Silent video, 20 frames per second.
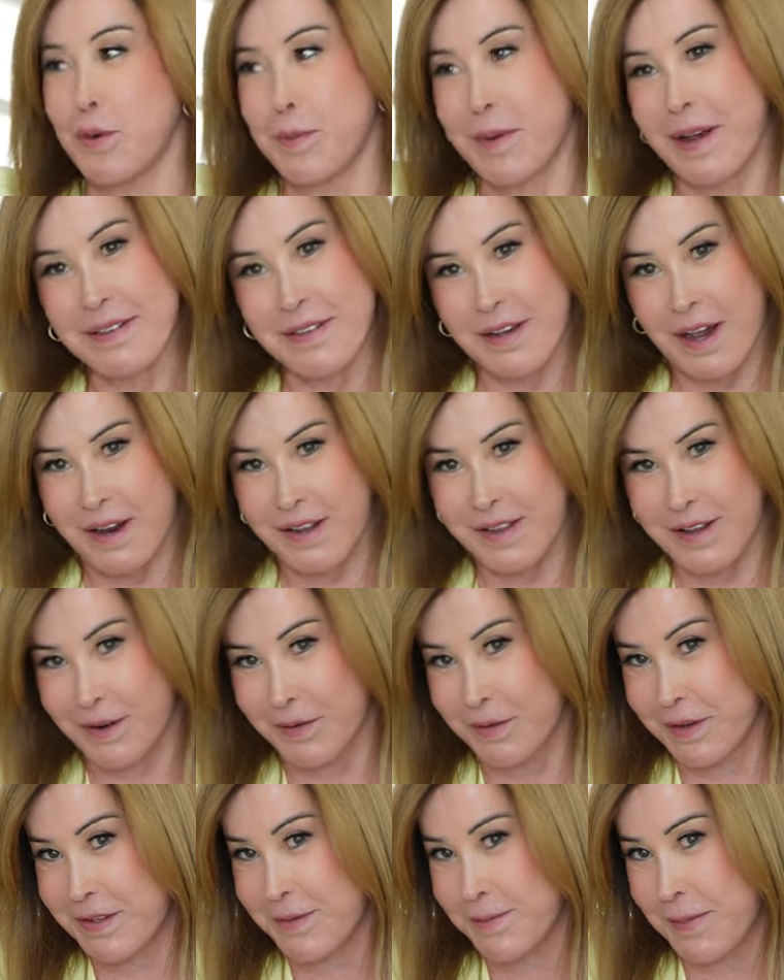começar então
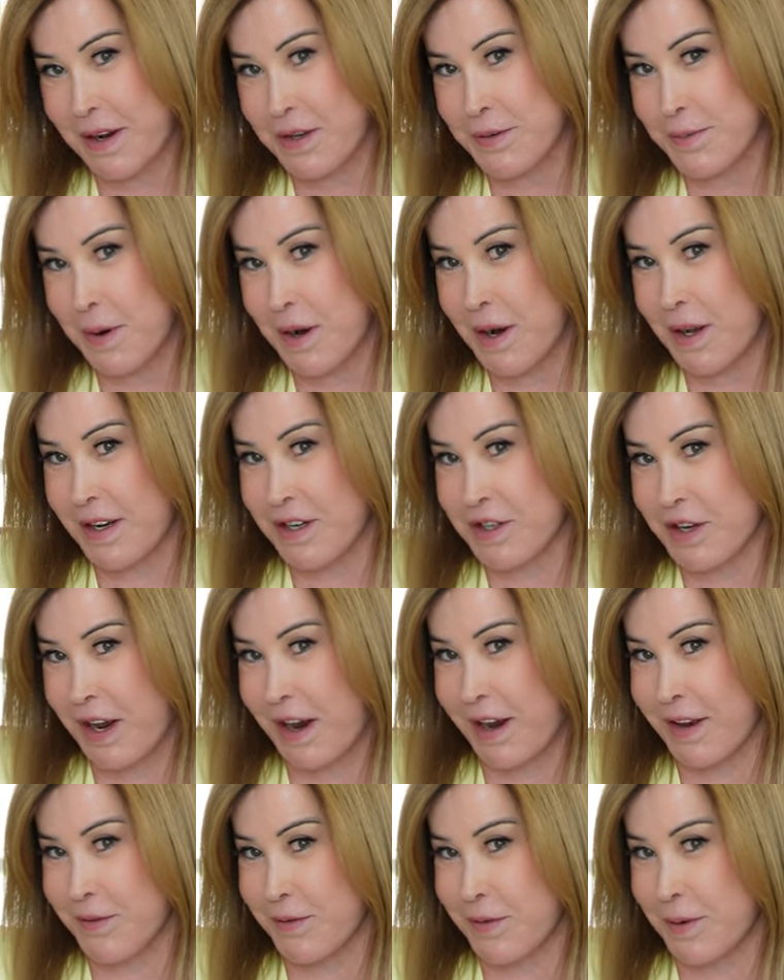nesse bate-bola,
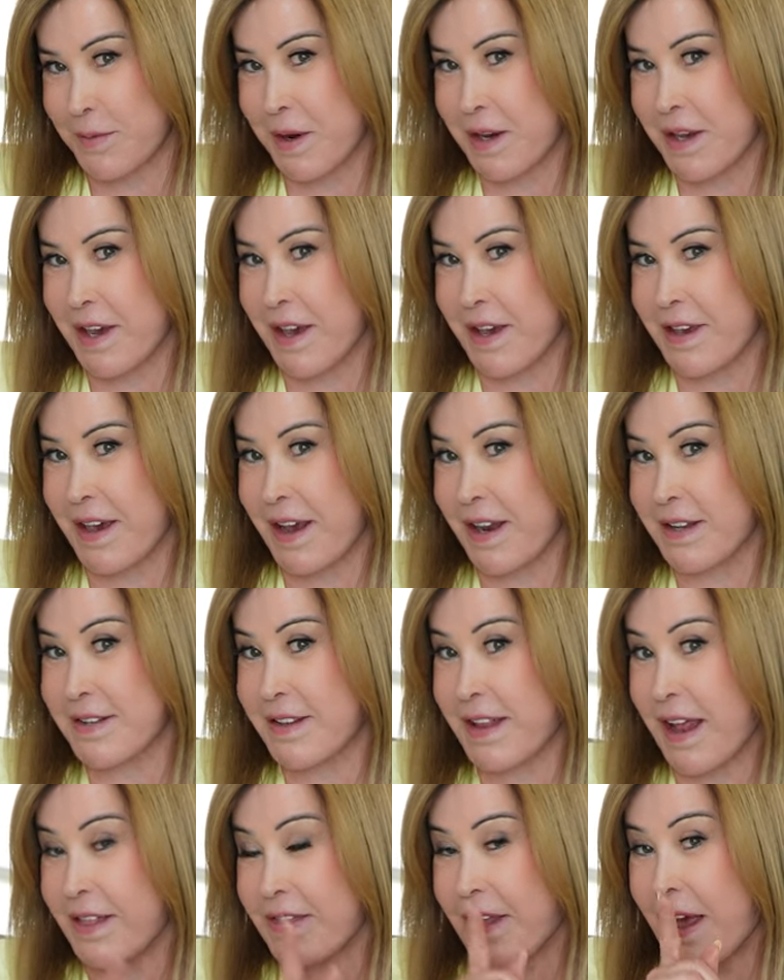gente. Vamos aqui, que ele,
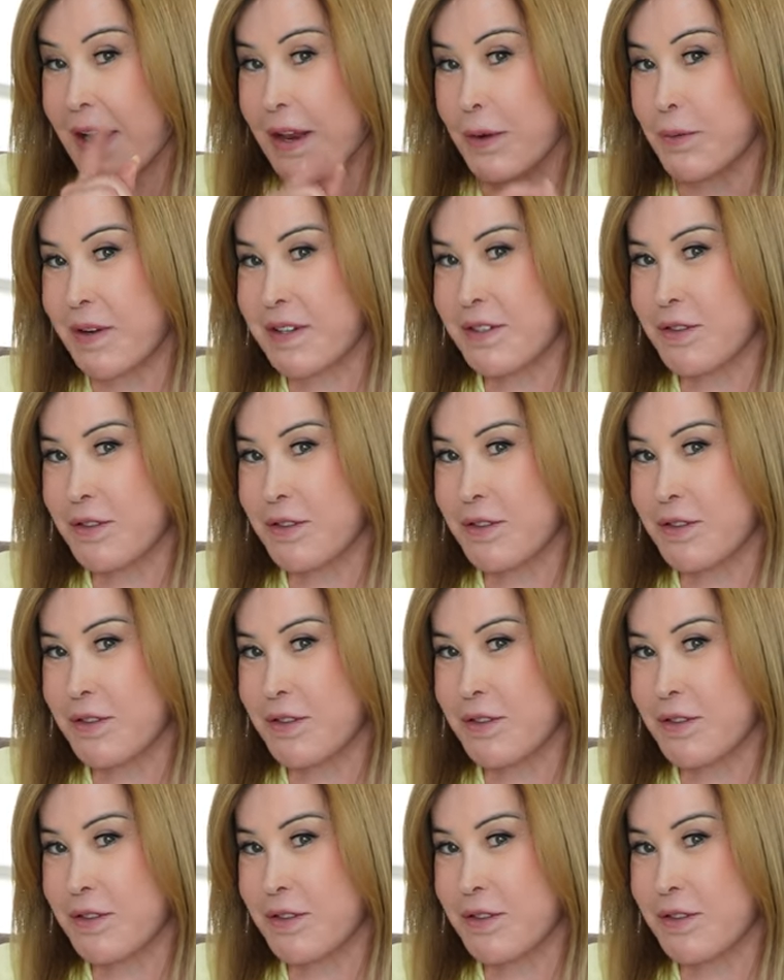ele, tem a língua